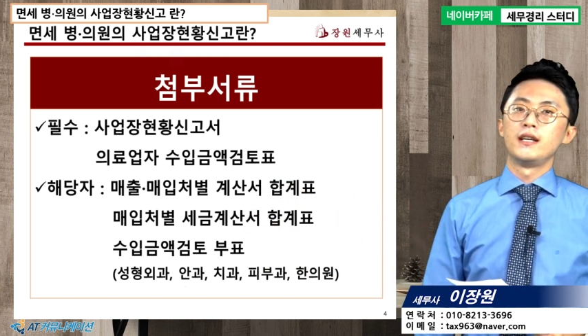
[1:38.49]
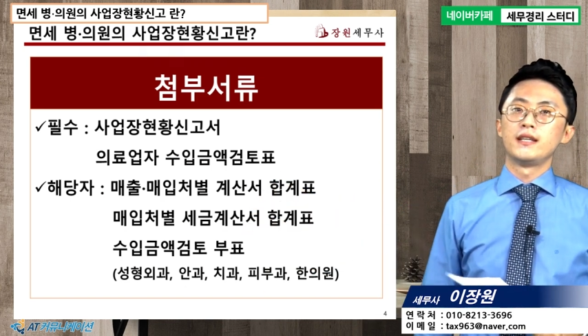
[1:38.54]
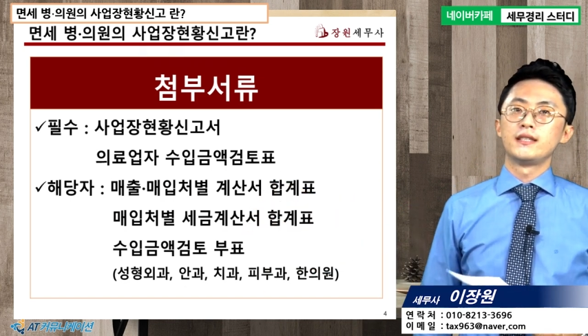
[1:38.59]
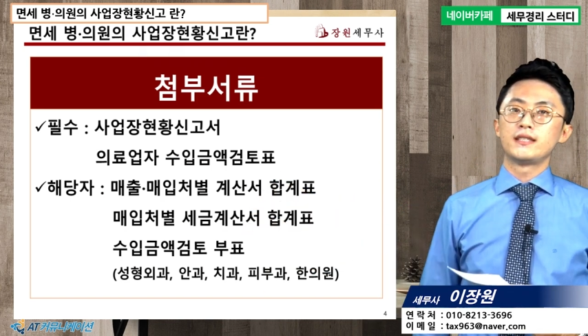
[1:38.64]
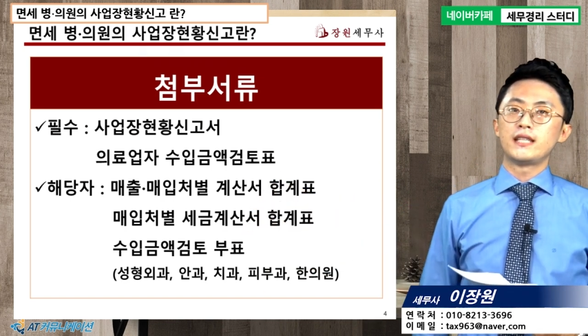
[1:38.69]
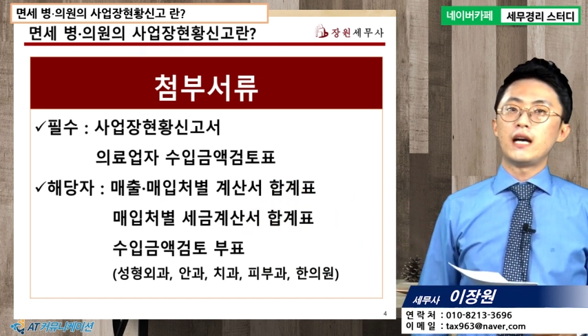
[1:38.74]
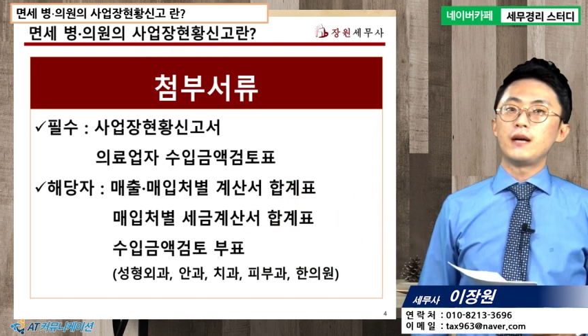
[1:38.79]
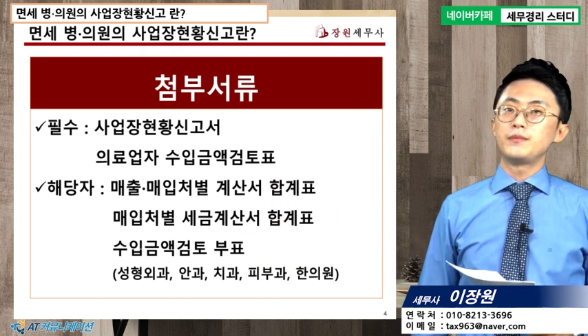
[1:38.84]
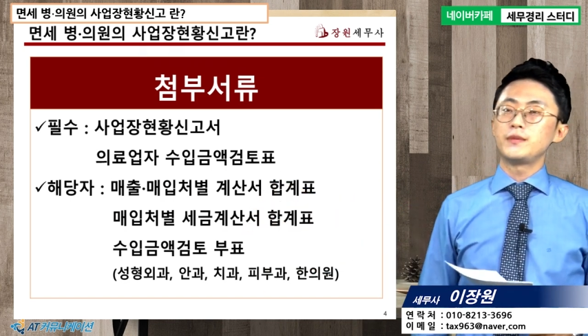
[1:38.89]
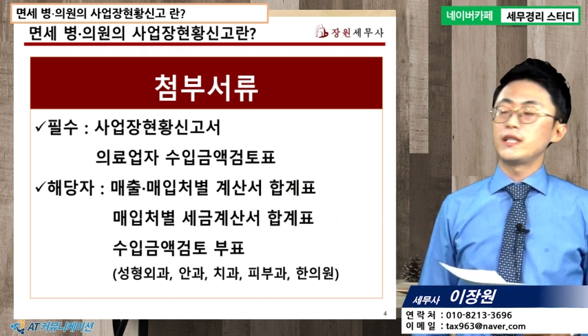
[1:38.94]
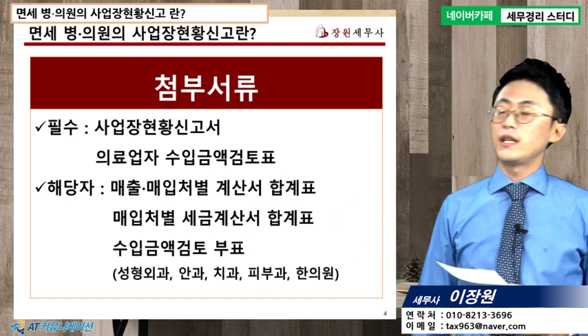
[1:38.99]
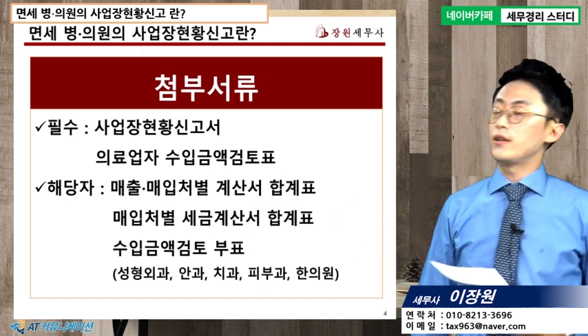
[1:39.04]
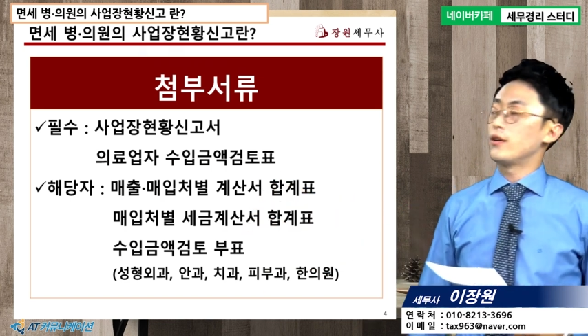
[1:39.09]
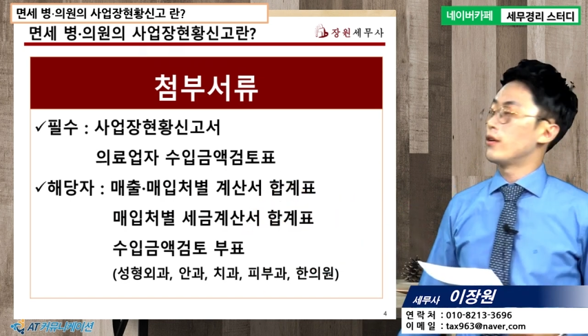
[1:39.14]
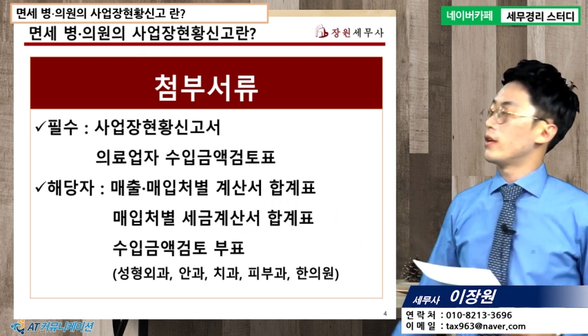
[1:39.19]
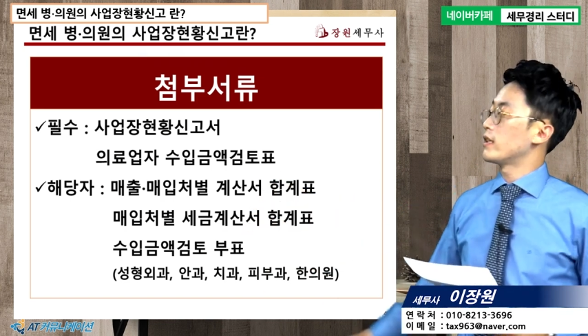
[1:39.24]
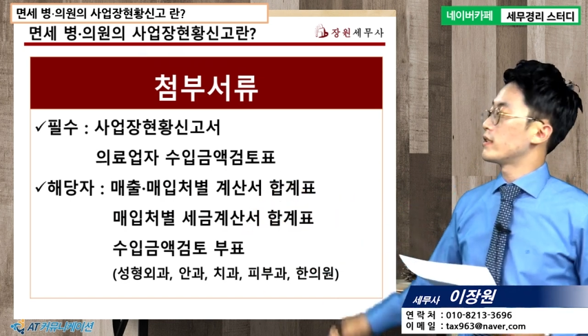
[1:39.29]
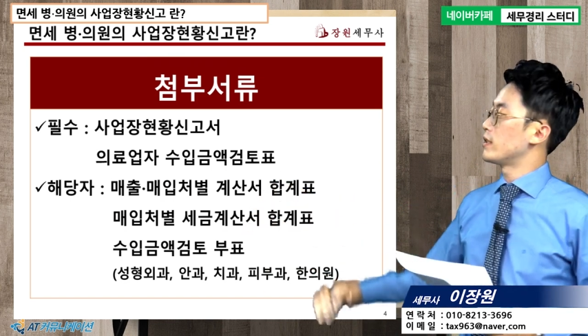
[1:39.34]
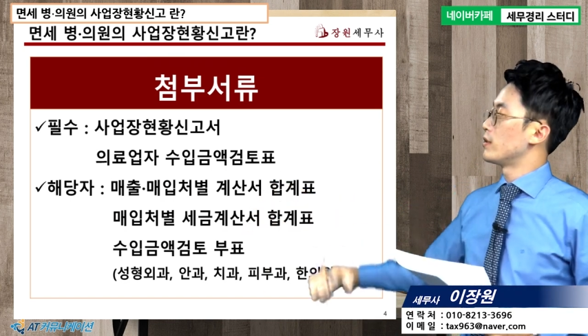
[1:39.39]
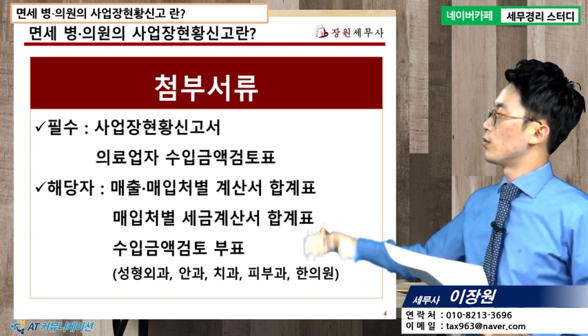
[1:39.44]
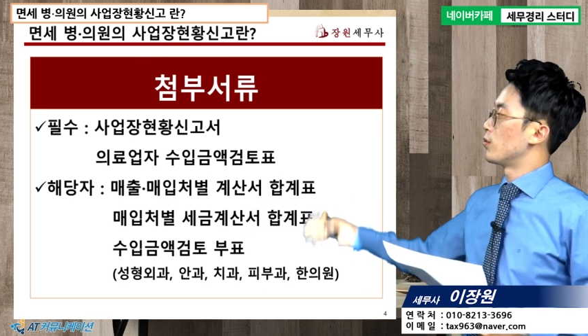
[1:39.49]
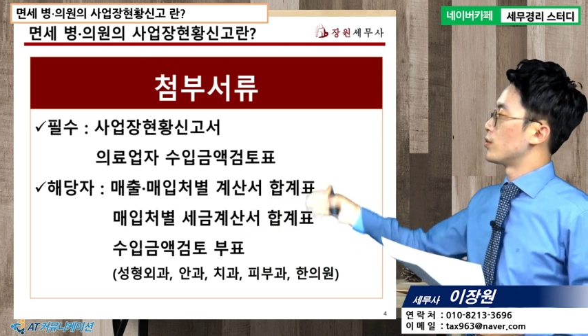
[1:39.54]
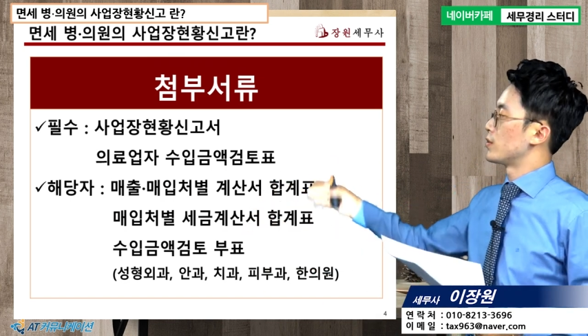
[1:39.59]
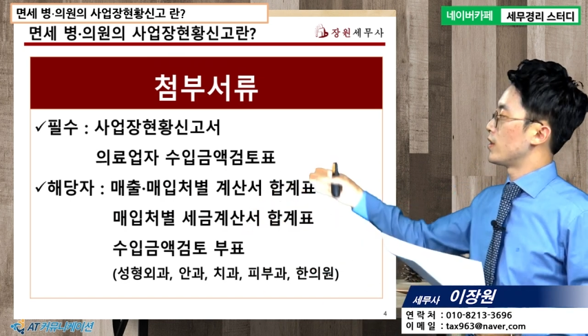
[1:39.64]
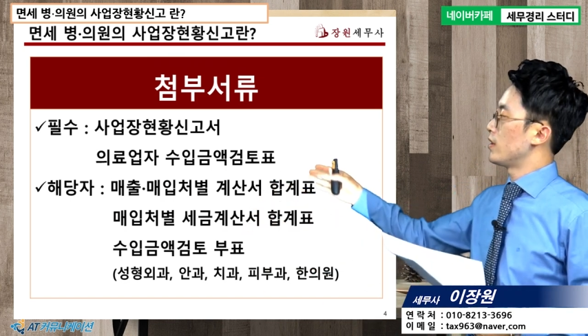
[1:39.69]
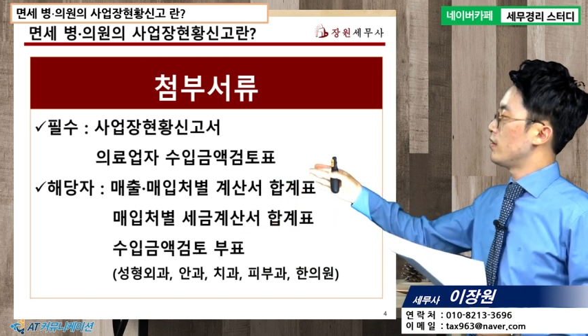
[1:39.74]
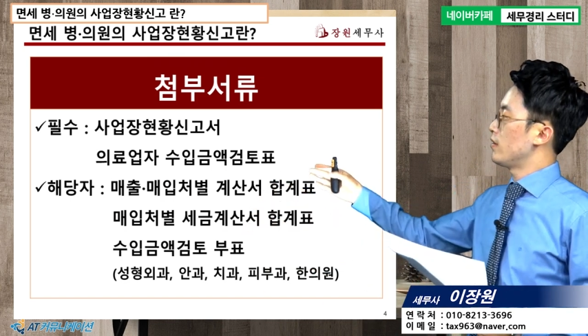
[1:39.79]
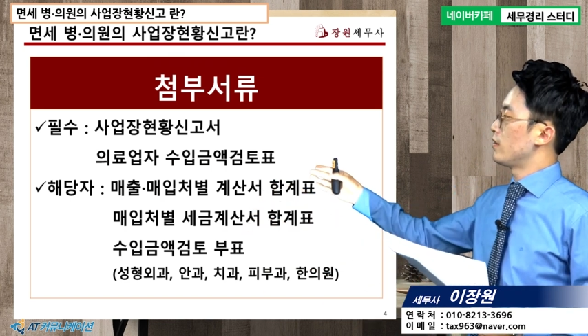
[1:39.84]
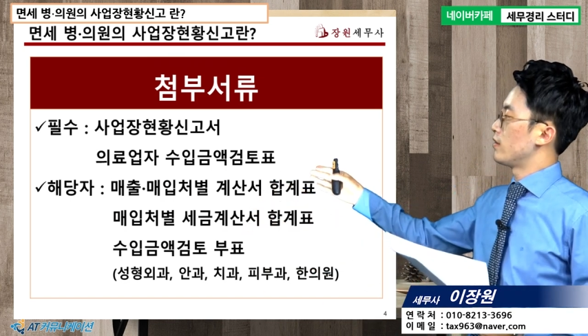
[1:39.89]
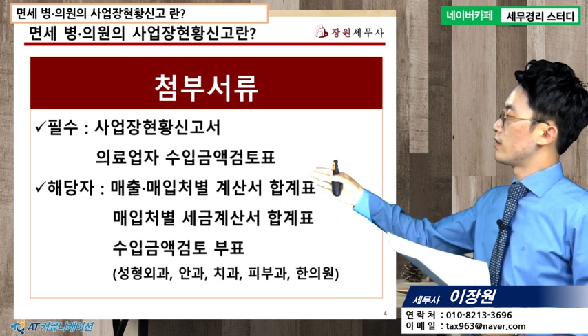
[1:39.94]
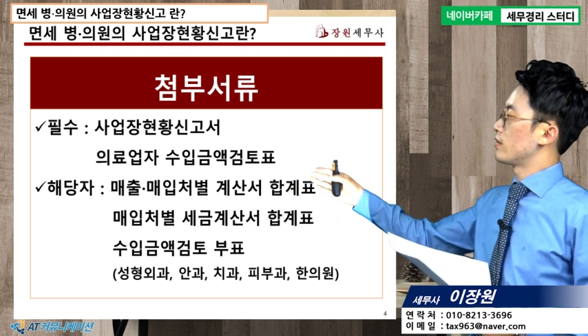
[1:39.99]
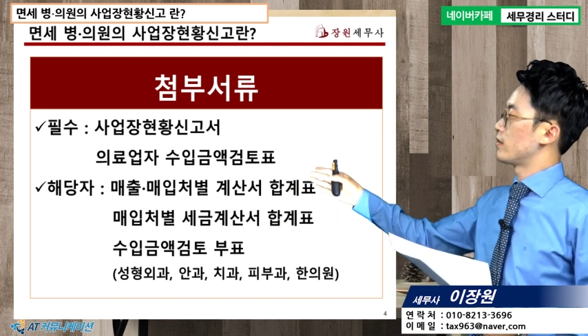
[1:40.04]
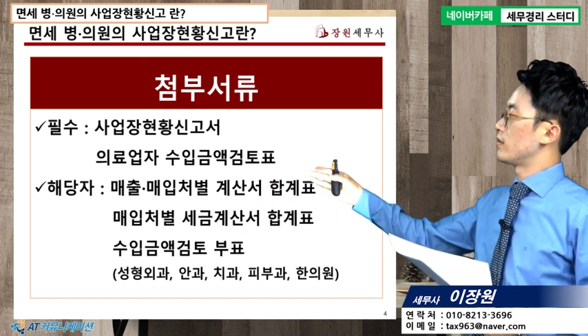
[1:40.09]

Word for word: 사업장 현황 신고서